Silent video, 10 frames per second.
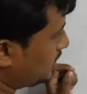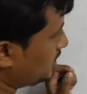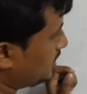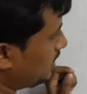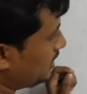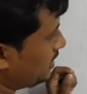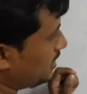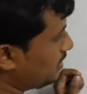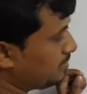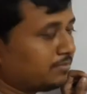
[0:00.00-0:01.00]
সি ডি
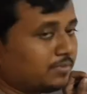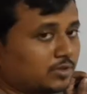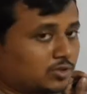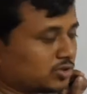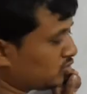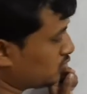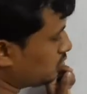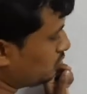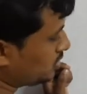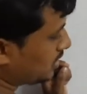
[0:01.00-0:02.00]
বৃত্তস্থ
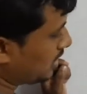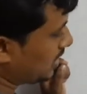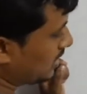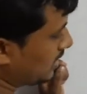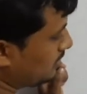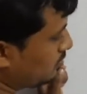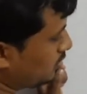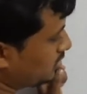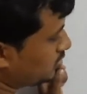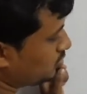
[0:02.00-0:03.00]
চতুর্ভুজ তাহলে এটা কি
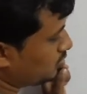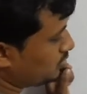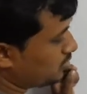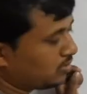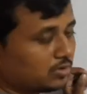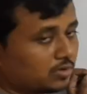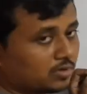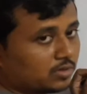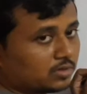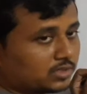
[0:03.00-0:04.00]
বহিস্থ কোণ
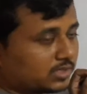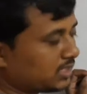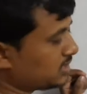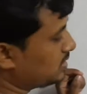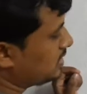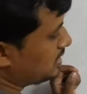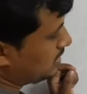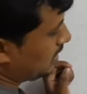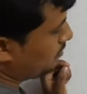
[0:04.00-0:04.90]
ঠিক আছে তাহলে